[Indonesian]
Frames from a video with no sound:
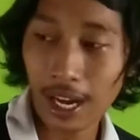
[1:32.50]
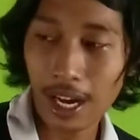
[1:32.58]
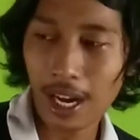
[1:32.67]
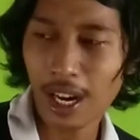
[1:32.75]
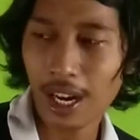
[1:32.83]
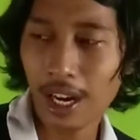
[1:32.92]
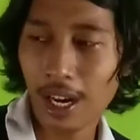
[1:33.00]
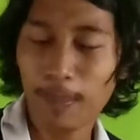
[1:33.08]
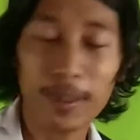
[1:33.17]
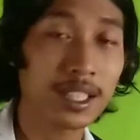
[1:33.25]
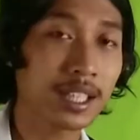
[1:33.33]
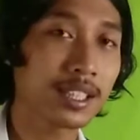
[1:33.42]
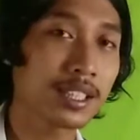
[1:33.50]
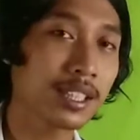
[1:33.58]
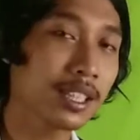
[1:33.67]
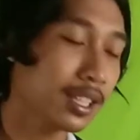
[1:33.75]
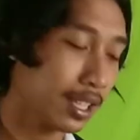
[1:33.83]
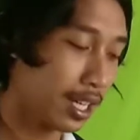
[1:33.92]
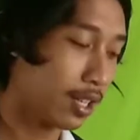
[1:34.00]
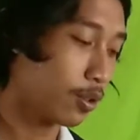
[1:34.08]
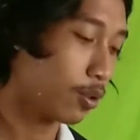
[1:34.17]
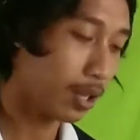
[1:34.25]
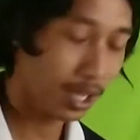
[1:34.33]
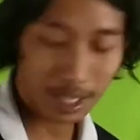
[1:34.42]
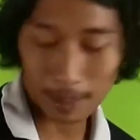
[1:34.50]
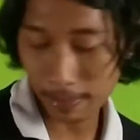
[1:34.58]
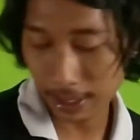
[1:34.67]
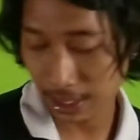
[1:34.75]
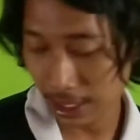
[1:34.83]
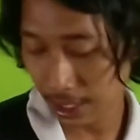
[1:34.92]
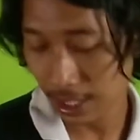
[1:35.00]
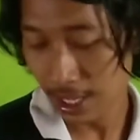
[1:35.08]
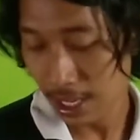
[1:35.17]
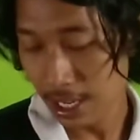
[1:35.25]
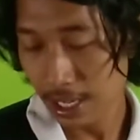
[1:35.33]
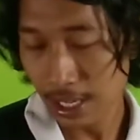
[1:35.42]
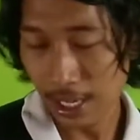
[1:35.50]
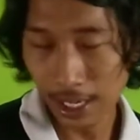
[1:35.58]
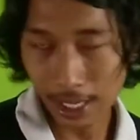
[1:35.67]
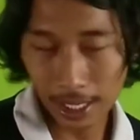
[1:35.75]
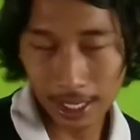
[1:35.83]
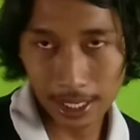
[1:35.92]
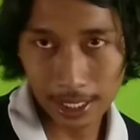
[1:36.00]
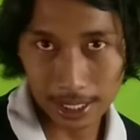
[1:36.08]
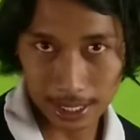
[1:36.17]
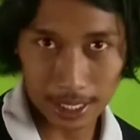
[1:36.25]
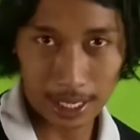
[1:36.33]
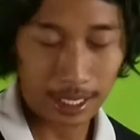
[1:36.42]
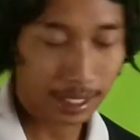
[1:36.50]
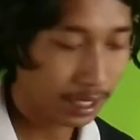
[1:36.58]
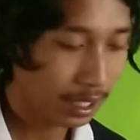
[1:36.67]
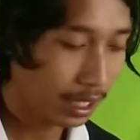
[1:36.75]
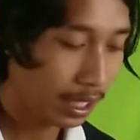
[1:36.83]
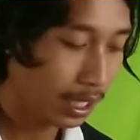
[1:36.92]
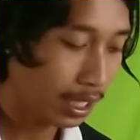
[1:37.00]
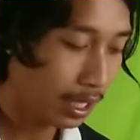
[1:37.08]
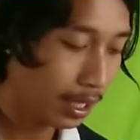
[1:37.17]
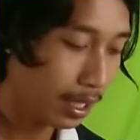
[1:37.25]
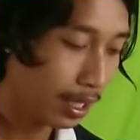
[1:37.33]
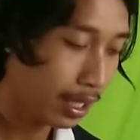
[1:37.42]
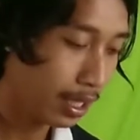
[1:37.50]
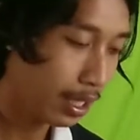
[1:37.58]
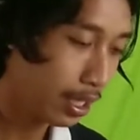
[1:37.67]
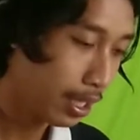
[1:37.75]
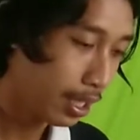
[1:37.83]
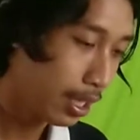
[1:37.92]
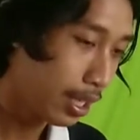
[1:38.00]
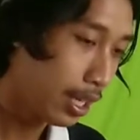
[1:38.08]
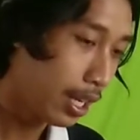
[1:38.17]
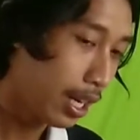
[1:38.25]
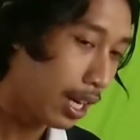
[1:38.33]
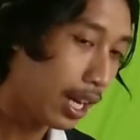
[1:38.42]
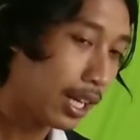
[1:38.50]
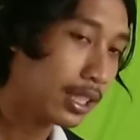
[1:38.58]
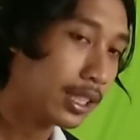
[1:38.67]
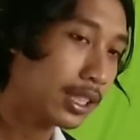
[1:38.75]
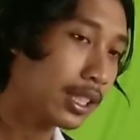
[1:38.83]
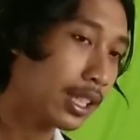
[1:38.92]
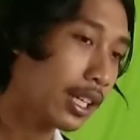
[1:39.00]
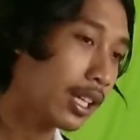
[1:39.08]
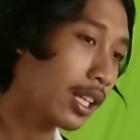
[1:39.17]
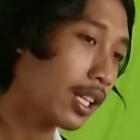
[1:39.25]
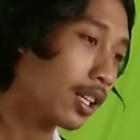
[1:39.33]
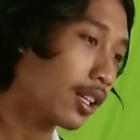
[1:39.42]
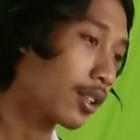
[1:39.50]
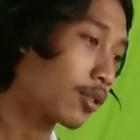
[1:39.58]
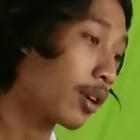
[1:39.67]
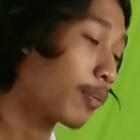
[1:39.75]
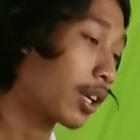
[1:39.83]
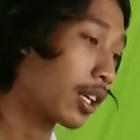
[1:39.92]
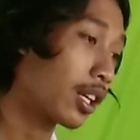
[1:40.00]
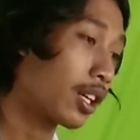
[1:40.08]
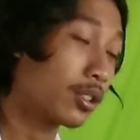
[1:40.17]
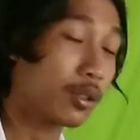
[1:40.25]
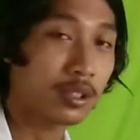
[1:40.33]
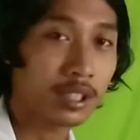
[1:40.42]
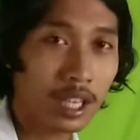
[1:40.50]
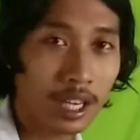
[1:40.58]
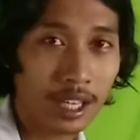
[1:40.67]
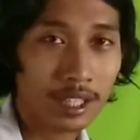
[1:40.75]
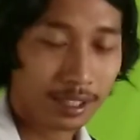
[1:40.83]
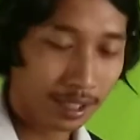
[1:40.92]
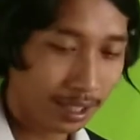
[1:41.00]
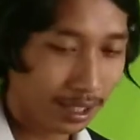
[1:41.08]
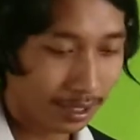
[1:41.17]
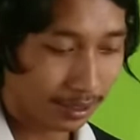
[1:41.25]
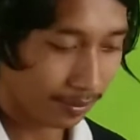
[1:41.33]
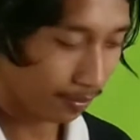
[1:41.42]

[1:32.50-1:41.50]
uh, apa saja sih yang gue dapetin uh, dari hasil gue pergi ke Jogja. Uh,